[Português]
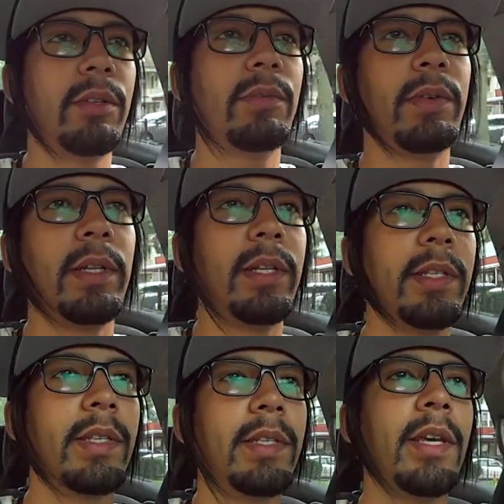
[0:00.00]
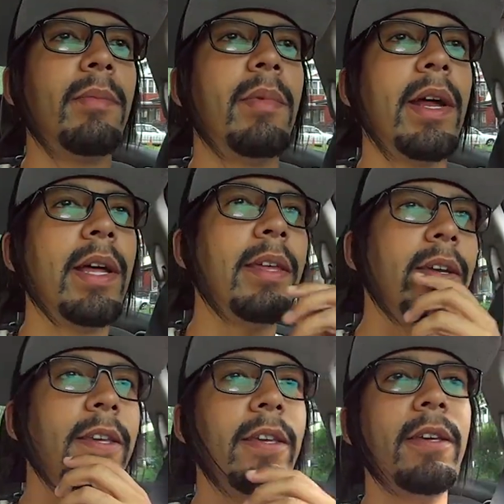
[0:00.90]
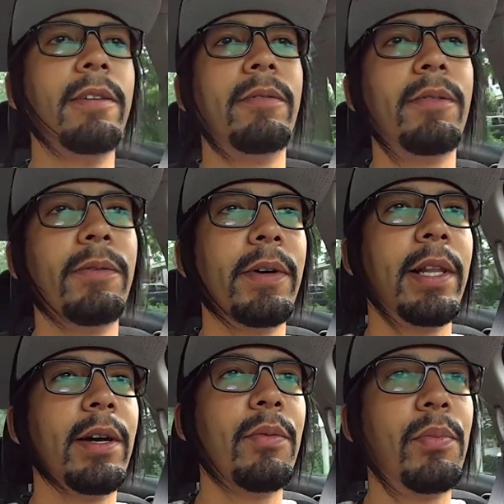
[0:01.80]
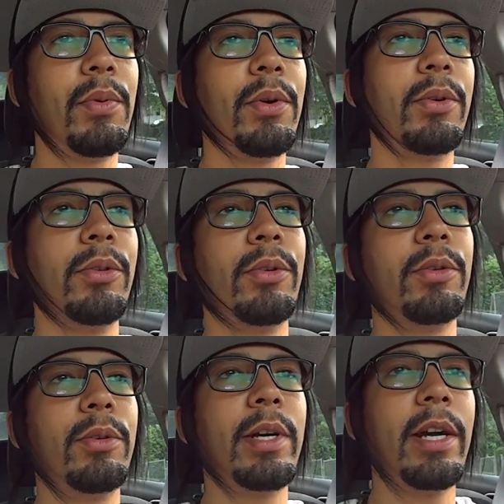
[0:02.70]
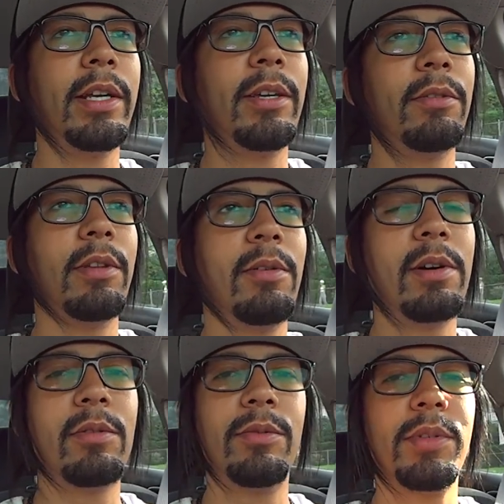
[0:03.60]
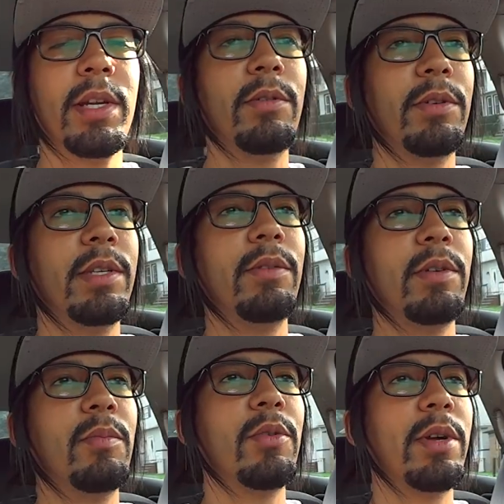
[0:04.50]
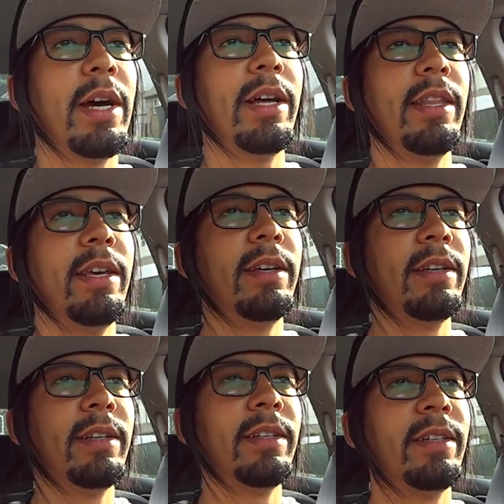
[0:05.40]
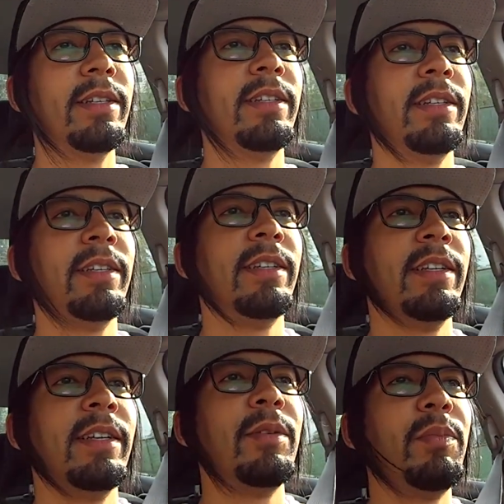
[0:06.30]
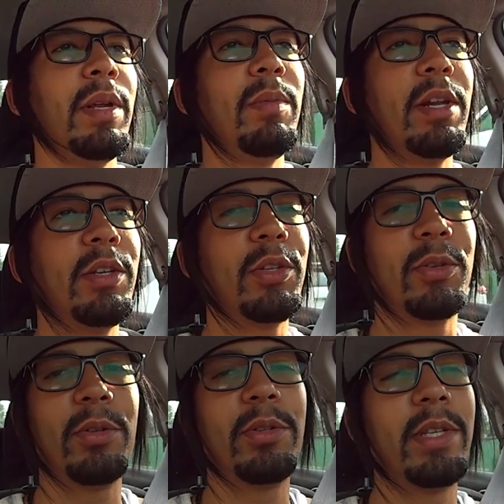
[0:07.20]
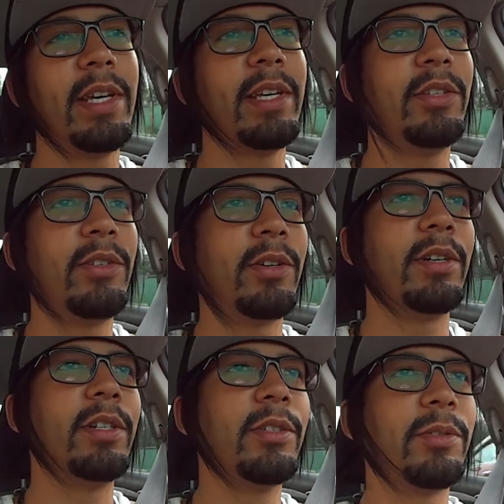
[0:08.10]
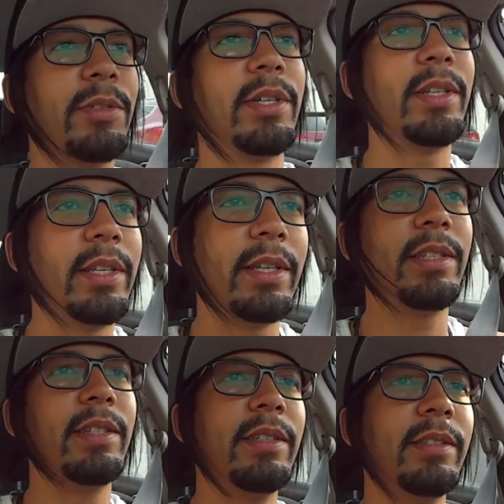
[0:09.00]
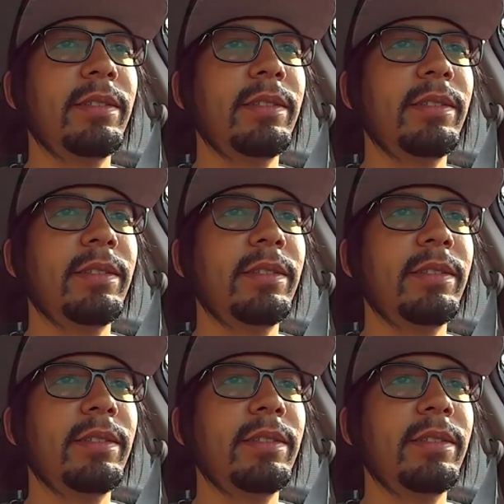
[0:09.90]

que eu tô falando dessas quebradas aqui, vou falar um pouco dos lugares que eu não aconselho você vir morar, né? Primeiro de todos é East Orange, com certeza.